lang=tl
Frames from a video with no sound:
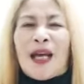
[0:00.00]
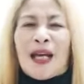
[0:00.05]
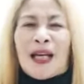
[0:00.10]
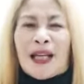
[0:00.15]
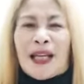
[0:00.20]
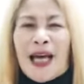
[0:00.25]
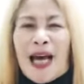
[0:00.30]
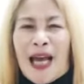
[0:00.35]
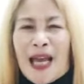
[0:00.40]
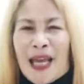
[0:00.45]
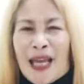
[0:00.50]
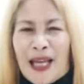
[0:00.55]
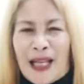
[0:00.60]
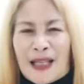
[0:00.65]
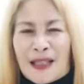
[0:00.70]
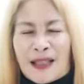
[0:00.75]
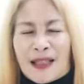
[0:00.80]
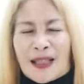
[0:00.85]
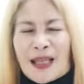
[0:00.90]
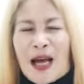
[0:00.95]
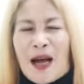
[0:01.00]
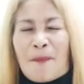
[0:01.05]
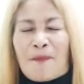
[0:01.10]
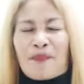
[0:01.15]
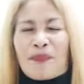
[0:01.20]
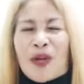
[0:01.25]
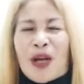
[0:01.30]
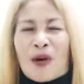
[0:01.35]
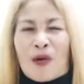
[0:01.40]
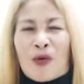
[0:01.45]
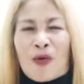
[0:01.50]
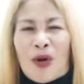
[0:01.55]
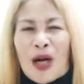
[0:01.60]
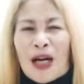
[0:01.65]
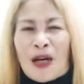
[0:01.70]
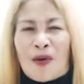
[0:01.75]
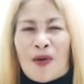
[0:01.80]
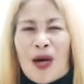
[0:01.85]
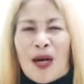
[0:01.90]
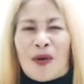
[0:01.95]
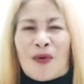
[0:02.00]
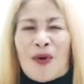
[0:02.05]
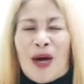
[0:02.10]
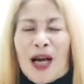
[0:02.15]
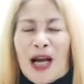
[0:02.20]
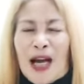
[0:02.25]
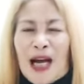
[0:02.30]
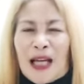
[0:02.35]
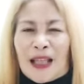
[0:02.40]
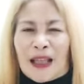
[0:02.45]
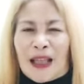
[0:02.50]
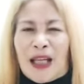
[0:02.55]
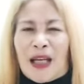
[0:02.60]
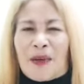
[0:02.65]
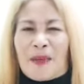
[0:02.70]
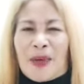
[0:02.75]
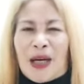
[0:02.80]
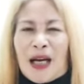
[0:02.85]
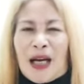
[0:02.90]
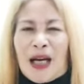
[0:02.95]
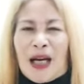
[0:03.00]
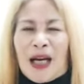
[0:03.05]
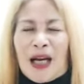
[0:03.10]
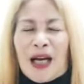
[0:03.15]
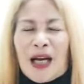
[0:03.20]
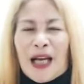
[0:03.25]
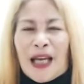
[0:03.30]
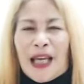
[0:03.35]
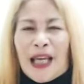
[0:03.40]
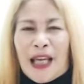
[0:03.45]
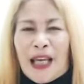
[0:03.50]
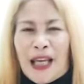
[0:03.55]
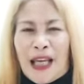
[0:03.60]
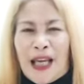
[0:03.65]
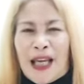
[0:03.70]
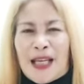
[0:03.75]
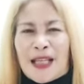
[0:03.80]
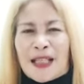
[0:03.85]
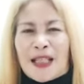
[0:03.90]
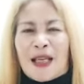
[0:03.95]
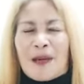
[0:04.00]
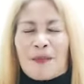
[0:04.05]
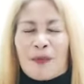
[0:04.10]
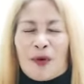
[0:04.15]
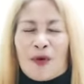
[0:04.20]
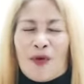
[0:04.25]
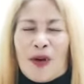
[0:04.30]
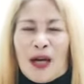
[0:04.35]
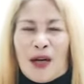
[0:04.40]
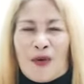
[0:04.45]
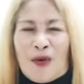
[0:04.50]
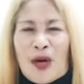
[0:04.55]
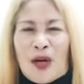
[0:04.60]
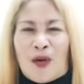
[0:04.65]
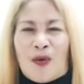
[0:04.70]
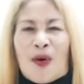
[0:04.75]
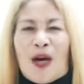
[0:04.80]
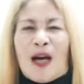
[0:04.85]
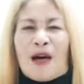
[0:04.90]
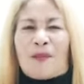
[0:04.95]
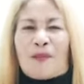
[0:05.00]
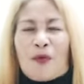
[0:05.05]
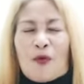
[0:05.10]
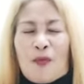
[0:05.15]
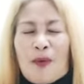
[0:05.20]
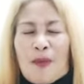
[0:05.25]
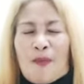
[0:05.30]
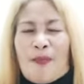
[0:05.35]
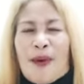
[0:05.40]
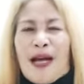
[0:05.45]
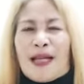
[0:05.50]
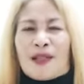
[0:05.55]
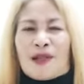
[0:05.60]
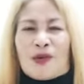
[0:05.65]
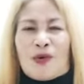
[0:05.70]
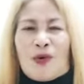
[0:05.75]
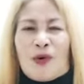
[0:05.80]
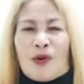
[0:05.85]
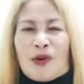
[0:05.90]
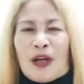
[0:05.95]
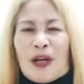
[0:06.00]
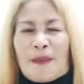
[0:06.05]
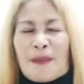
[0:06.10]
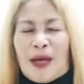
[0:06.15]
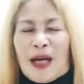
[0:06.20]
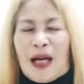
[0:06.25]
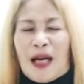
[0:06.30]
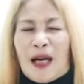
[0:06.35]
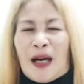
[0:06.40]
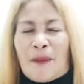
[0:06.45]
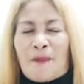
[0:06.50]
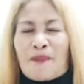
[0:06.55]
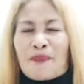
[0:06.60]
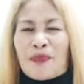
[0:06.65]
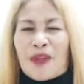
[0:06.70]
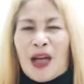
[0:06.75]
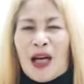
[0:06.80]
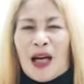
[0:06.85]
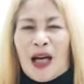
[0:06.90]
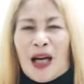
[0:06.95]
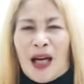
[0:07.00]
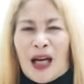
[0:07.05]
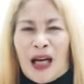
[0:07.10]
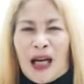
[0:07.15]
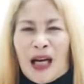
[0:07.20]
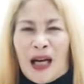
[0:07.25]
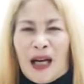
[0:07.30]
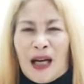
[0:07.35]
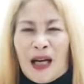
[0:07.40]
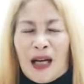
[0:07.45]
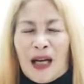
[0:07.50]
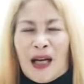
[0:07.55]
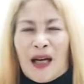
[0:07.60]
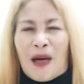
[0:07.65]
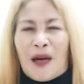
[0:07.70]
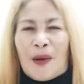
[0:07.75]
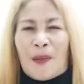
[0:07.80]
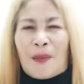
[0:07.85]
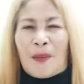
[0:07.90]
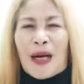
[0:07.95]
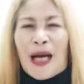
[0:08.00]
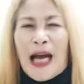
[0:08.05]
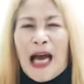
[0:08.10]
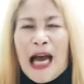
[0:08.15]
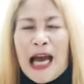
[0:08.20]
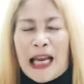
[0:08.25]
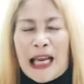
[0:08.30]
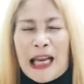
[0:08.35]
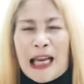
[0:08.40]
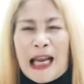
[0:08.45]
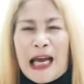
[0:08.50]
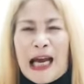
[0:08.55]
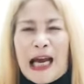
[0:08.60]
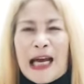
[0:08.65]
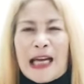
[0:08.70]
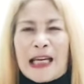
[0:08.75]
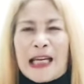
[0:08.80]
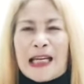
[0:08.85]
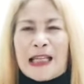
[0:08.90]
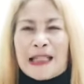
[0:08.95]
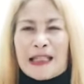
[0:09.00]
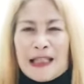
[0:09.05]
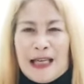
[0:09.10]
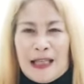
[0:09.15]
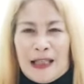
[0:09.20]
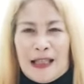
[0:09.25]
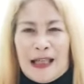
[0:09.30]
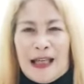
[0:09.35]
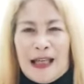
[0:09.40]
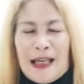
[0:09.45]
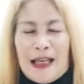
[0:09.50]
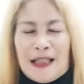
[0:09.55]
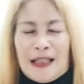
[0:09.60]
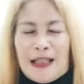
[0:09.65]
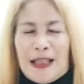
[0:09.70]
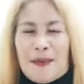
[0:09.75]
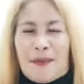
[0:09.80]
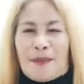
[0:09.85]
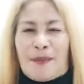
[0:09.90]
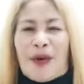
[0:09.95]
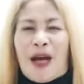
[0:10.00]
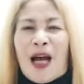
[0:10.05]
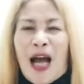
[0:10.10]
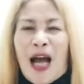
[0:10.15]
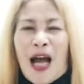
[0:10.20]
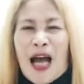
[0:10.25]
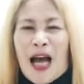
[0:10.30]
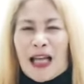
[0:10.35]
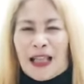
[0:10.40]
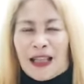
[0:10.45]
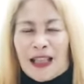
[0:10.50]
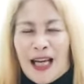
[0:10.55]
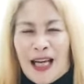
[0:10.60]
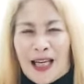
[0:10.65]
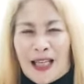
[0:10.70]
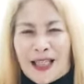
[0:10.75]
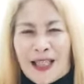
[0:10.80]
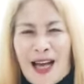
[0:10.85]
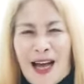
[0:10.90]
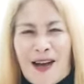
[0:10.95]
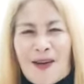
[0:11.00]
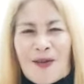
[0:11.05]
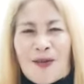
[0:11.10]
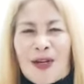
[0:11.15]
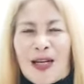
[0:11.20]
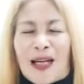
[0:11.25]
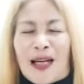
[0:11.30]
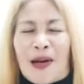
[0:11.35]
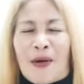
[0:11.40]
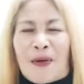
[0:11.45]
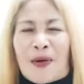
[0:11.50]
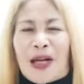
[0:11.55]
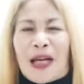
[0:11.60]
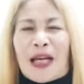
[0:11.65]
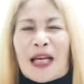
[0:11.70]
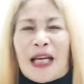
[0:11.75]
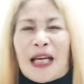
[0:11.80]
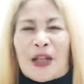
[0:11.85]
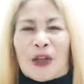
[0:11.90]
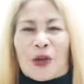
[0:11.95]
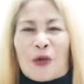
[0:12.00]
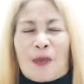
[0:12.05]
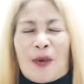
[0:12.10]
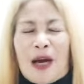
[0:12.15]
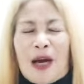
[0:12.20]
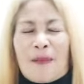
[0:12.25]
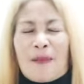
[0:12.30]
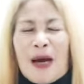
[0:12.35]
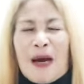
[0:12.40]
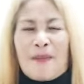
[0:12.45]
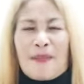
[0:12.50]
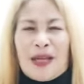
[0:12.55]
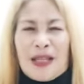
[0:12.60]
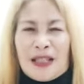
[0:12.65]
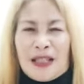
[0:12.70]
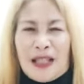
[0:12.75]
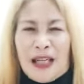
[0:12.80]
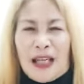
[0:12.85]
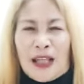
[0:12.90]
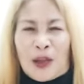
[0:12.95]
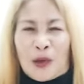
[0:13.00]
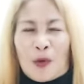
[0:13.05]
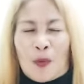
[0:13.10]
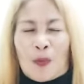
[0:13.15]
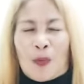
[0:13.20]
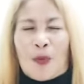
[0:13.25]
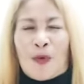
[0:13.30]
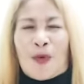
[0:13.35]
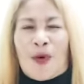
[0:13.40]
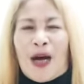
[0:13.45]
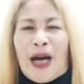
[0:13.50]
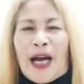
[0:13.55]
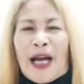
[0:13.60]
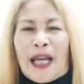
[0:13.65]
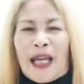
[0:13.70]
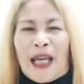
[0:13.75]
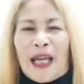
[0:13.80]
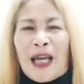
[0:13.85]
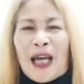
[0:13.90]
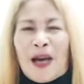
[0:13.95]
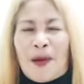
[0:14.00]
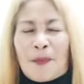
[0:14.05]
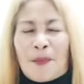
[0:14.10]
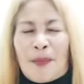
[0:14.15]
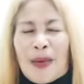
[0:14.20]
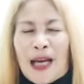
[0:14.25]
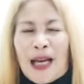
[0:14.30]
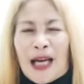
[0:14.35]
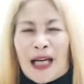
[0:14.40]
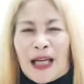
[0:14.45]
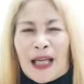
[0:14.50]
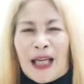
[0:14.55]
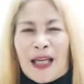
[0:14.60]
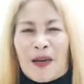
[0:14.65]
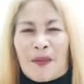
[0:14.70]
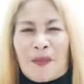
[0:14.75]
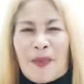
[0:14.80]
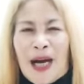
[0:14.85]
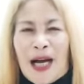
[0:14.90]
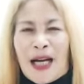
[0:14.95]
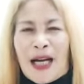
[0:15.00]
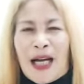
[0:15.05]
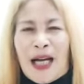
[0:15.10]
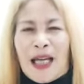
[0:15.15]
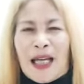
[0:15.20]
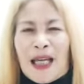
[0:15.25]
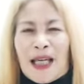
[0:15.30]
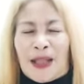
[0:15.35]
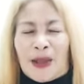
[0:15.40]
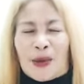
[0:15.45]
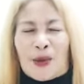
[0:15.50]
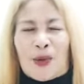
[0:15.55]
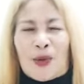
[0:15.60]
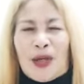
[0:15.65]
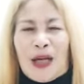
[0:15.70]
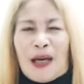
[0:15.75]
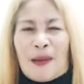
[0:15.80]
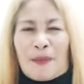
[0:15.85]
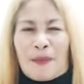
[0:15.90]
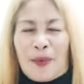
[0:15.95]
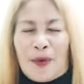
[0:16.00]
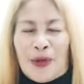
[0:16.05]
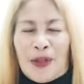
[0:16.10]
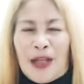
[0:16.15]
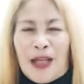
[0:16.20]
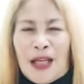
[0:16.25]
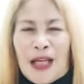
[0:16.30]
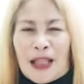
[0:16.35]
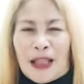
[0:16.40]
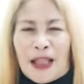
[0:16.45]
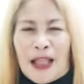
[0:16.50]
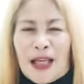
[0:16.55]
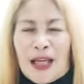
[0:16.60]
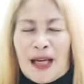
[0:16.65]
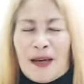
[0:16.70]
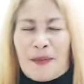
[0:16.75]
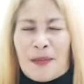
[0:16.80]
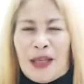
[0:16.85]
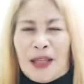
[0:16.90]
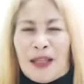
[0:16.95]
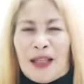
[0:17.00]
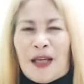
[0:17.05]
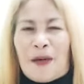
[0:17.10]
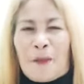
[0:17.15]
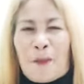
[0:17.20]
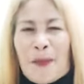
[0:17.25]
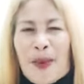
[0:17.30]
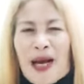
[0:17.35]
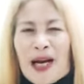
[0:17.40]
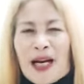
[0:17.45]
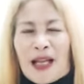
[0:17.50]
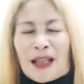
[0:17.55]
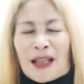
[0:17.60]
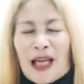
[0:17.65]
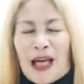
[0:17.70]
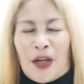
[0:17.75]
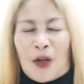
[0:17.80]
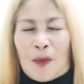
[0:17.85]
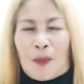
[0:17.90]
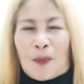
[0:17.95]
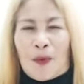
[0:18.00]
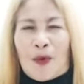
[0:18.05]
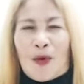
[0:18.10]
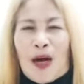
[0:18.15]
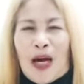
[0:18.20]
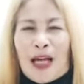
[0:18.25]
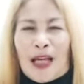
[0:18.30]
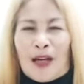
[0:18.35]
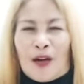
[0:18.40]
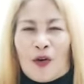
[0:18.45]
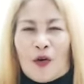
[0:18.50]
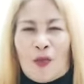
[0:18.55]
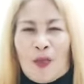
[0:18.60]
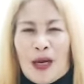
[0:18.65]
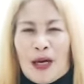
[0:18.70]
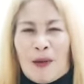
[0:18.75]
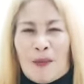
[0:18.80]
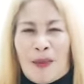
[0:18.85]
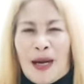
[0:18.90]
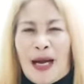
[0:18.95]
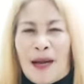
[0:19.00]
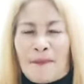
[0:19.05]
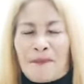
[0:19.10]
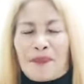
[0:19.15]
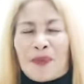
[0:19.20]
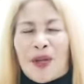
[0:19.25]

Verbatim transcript: dahil sa kung ano-ano ang ating mga iniisip, kung ano-ano ang pumapasok na mga uh, mga alalahanin sa ating isip. At ang dahon ng laurel na ito mga mamis, ito po ay malaking bagay ito na pwede nating gamitin para tayo po ay kumalma